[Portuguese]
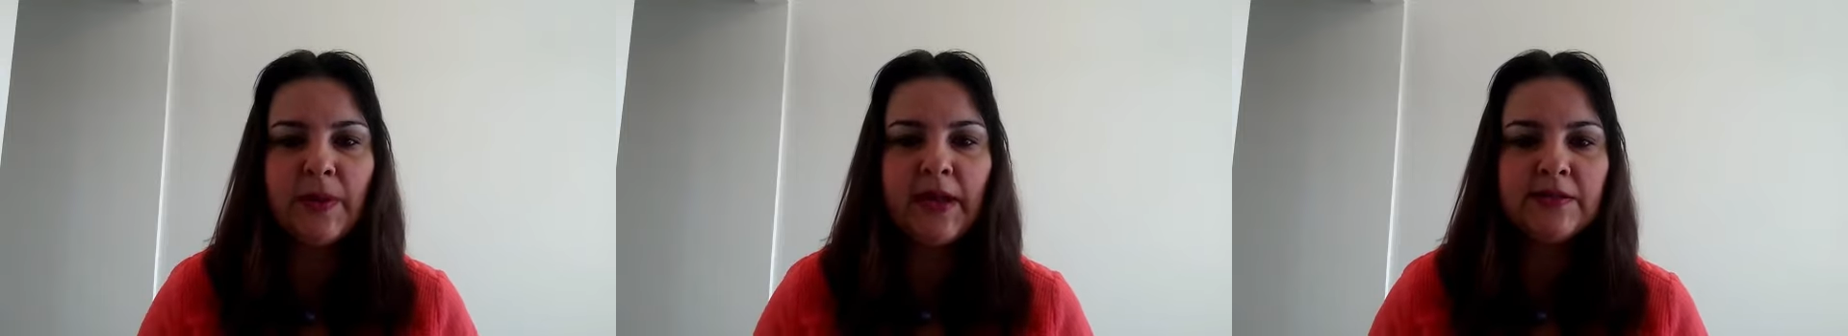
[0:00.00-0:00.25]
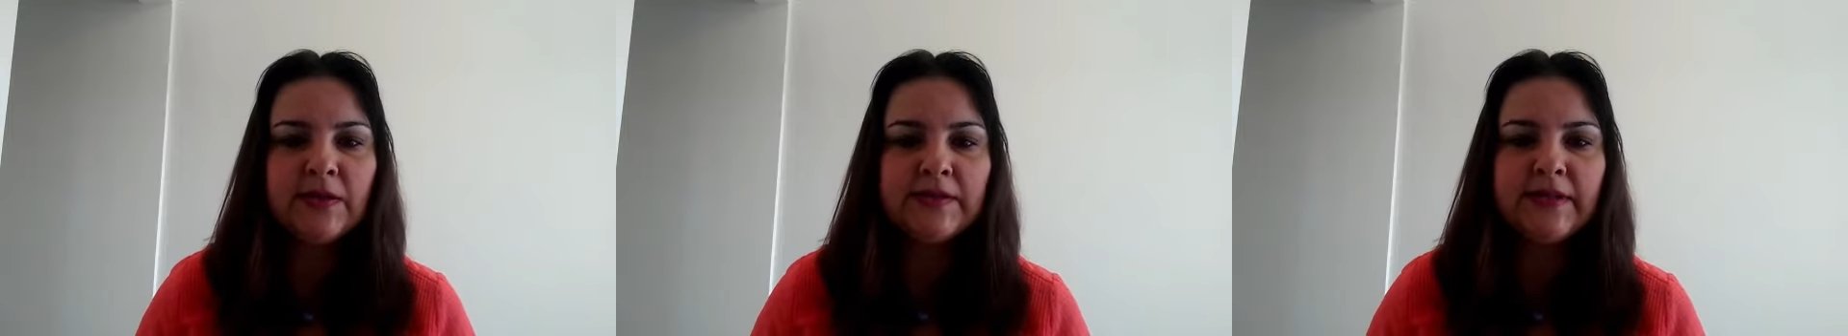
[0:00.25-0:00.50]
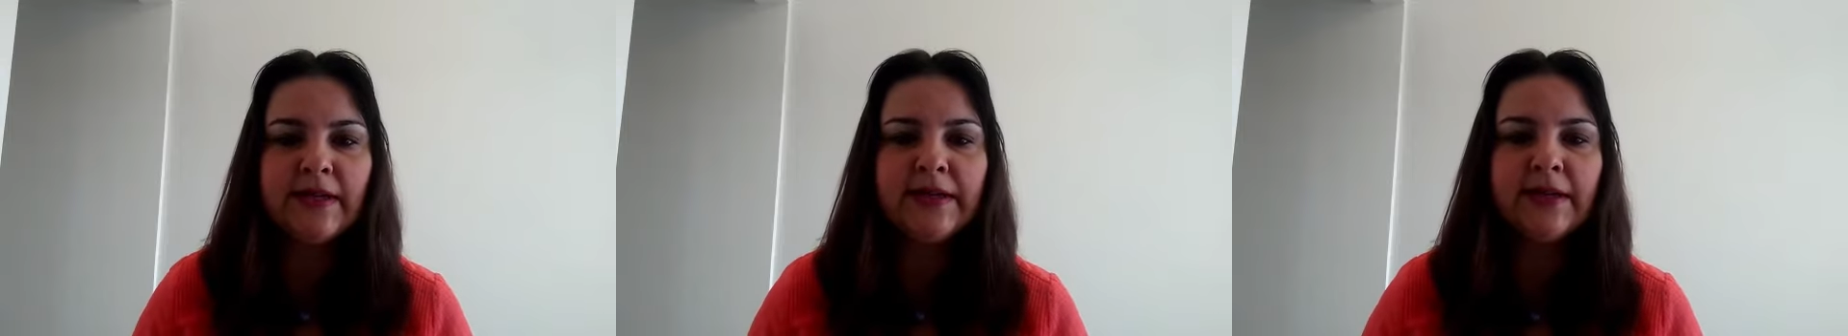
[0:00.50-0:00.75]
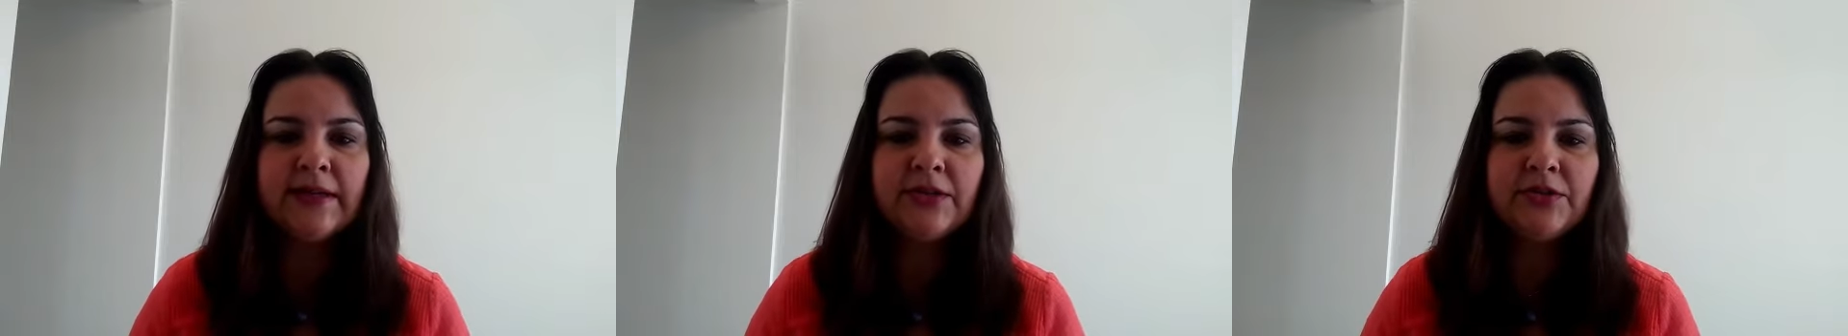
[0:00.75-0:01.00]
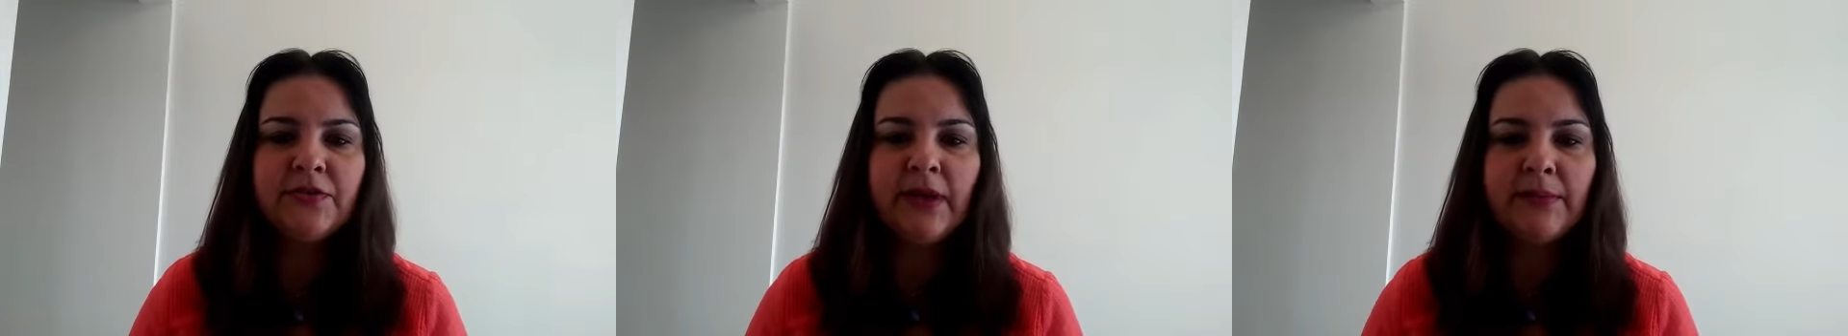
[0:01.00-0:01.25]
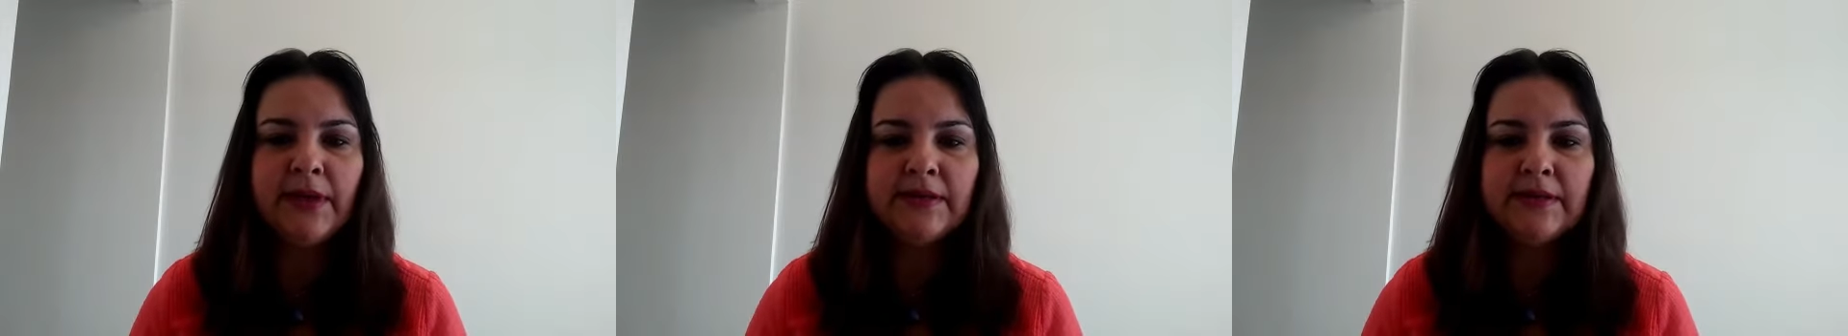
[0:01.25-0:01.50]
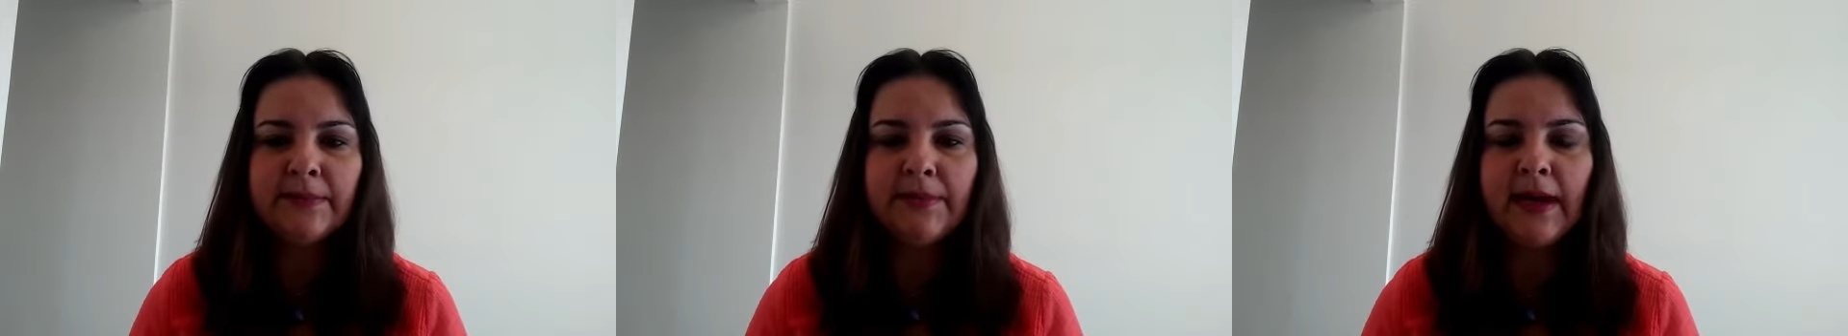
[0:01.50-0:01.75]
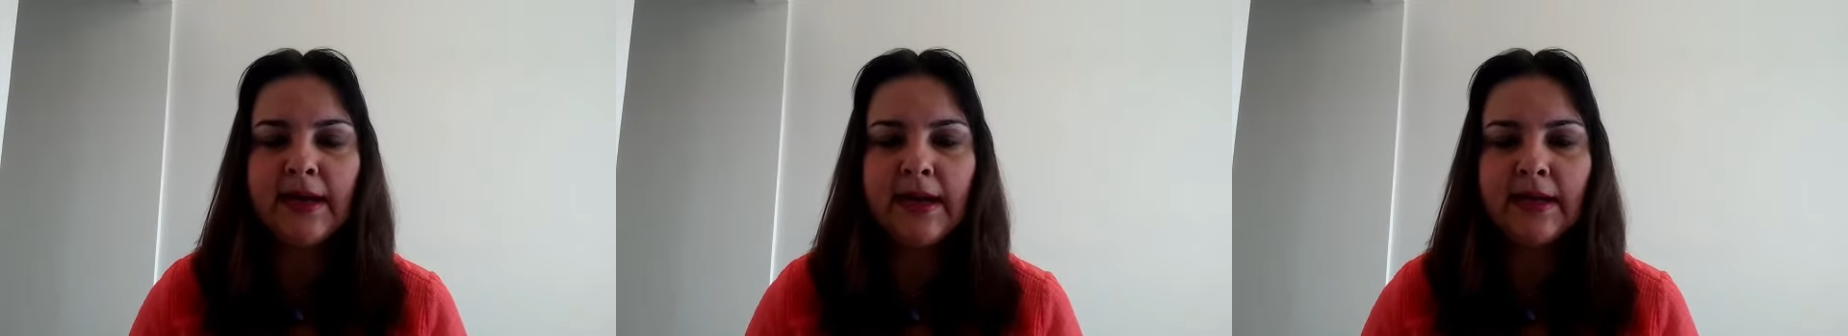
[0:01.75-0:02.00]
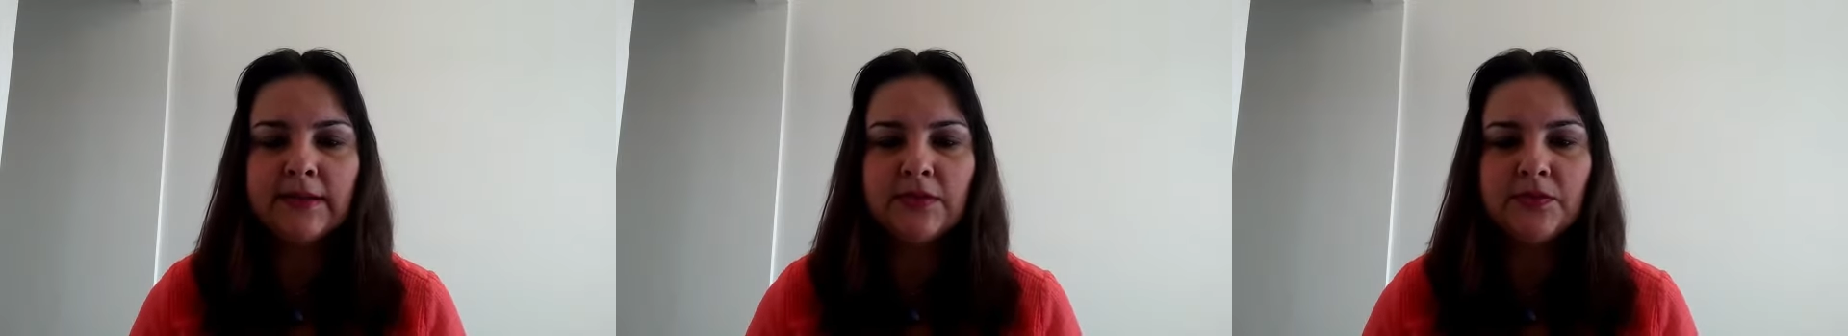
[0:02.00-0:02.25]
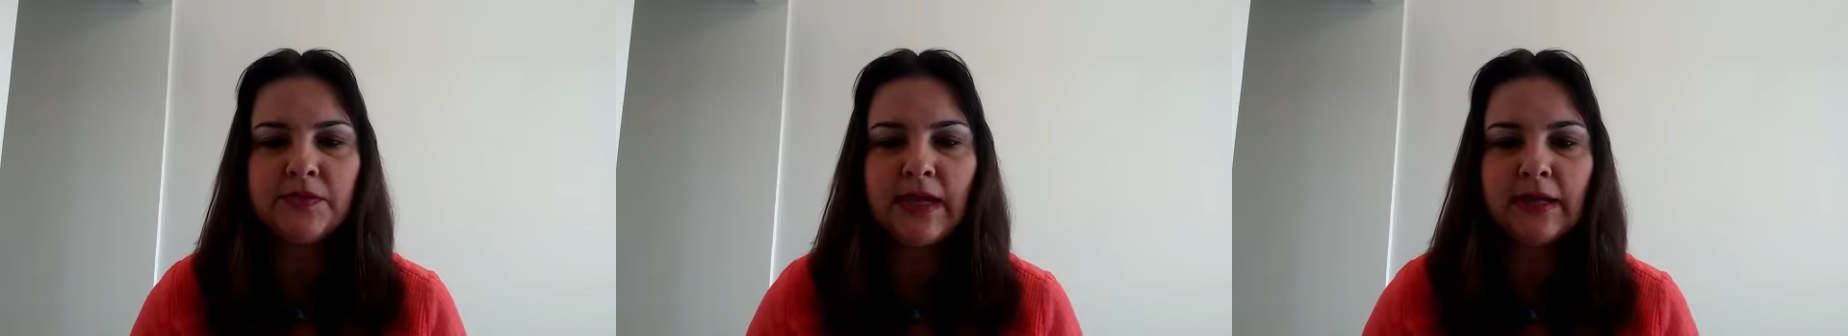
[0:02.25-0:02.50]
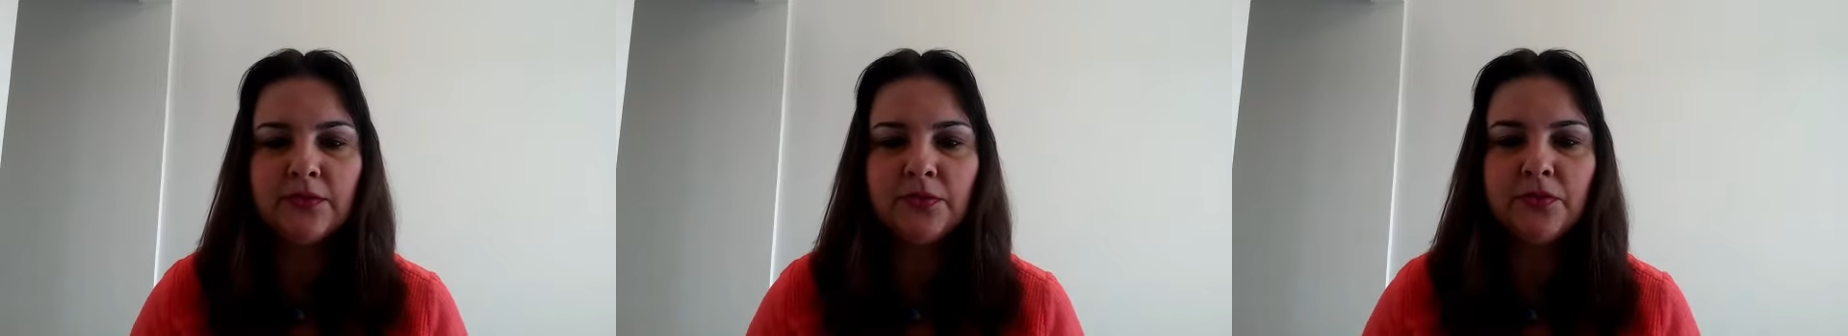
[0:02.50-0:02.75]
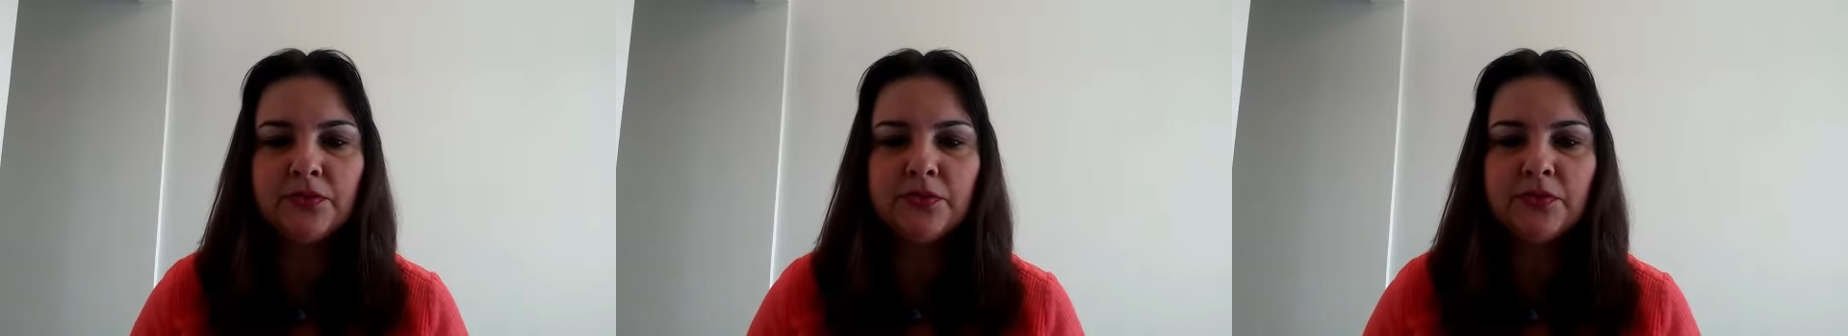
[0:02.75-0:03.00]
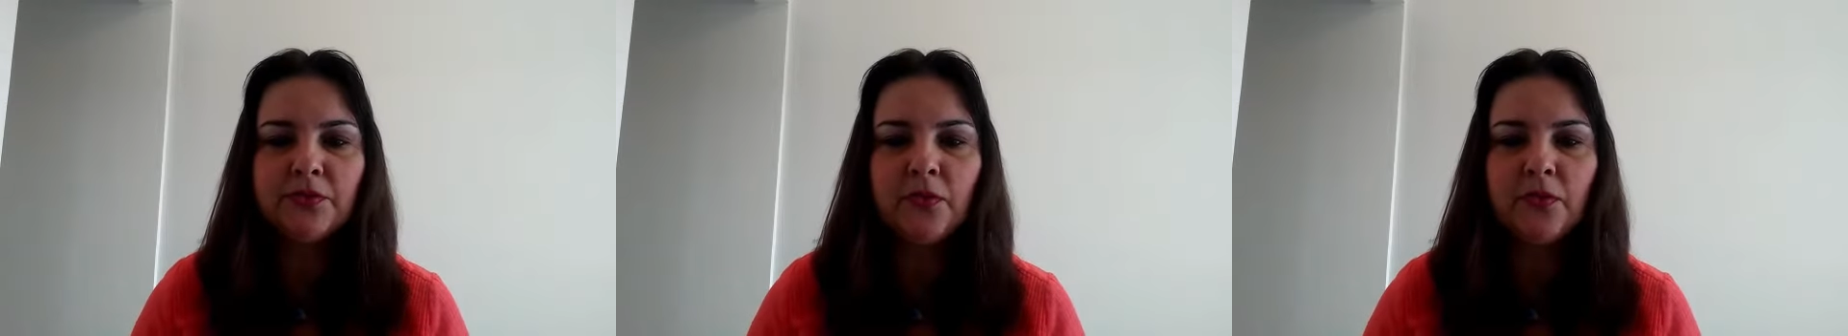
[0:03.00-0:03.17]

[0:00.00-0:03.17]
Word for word: passam a ser gradativamente separadas dos adultos,